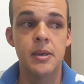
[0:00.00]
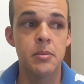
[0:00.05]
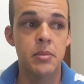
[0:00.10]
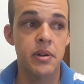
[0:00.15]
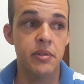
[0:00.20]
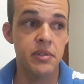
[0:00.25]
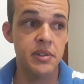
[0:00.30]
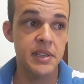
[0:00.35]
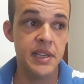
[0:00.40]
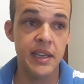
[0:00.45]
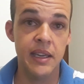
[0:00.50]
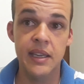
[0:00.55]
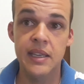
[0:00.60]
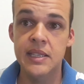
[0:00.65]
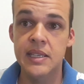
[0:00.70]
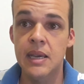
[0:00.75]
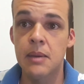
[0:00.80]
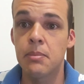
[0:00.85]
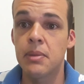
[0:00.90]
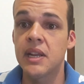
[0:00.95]
Para você que
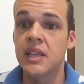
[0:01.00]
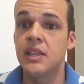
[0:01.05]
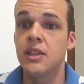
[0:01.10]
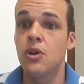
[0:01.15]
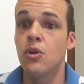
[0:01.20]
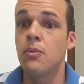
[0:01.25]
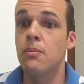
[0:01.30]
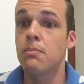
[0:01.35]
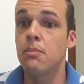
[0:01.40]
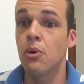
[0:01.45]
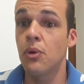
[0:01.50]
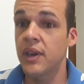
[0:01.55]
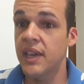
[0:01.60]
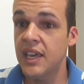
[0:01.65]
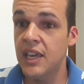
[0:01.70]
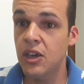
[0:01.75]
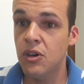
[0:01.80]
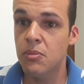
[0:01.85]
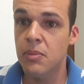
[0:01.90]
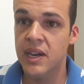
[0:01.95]
quiser aprender um
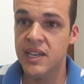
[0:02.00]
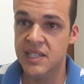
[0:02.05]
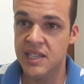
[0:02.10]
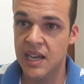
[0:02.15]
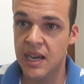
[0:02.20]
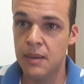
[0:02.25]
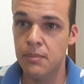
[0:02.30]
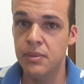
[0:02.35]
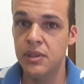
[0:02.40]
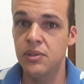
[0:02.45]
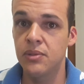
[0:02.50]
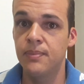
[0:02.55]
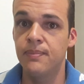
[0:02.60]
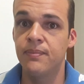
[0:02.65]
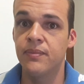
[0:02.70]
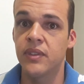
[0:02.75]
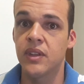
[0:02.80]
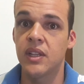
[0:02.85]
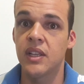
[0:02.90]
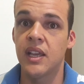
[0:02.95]
pouquinho mais rápido,
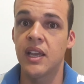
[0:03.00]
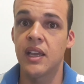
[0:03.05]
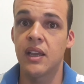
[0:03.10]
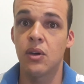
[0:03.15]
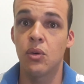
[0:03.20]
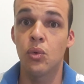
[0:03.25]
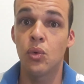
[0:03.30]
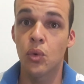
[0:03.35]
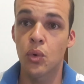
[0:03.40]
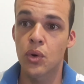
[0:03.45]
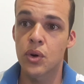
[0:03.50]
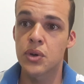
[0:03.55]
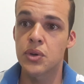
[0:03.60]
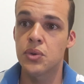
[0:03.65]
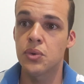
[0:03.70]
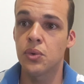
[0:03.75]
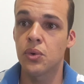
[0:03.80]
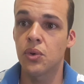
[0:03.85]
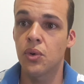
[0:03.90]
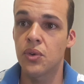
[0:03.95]
é, o
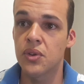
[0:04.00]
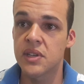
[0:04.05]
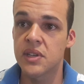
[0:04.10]
curso com